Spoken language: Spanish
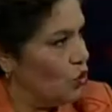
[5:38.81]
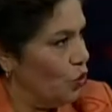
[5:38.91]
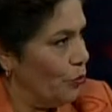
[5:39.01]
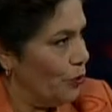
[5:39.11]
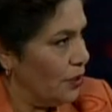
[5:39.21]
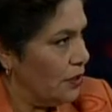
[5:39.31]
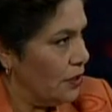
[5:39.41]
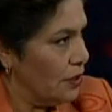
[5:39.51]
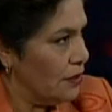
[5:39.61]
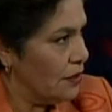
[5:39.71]
o no
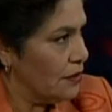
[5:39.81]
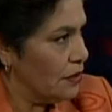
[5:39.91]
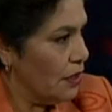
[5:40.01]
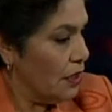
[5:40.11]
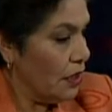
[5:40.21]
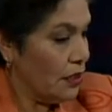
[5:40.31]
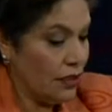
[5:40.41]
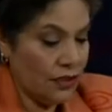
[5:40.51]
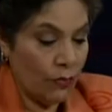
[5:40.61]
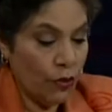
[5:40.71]
montesinistas,
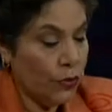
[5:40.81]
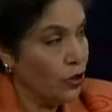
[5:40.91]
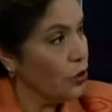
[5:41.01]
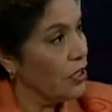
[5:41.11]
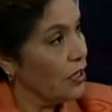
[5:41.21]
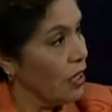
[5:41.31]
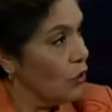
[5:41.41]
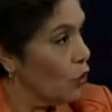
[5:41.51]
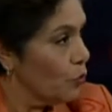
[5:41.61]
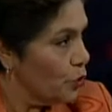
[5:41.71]
estamos viendo que aquí hay
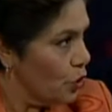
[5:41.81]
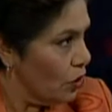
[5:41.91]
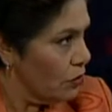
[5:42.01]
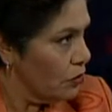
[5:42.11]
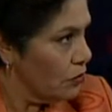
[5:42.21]
corrupción.